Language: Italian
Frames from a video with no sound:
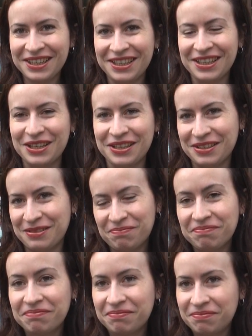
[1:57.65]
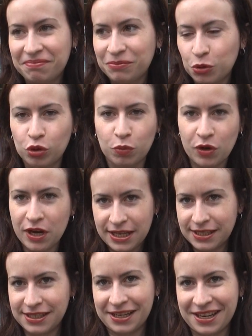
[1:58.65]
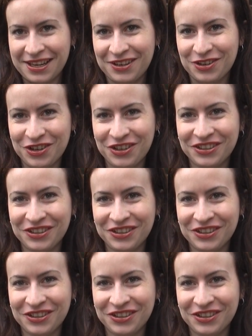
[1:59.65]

Eh, tutto può essere, ecco.